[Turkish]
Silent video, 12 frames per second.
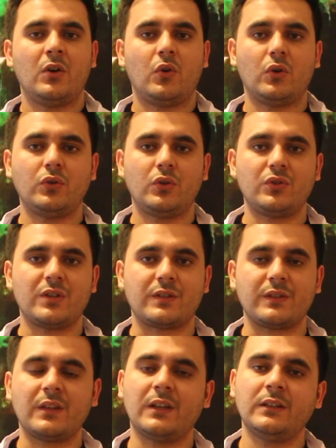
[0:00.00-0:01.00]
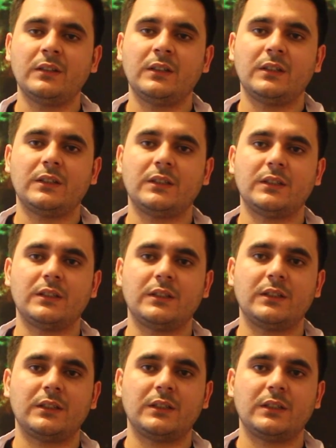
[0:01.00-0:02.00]
Onun öncesinde e,
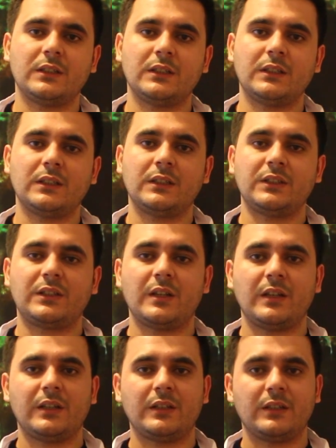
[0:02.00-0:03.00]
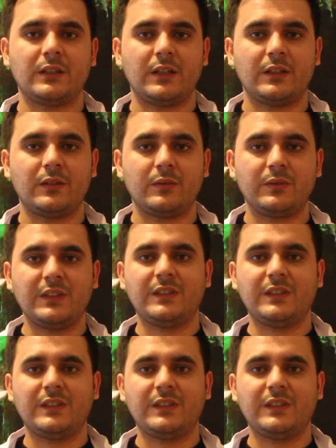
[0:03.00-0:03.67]
işte e,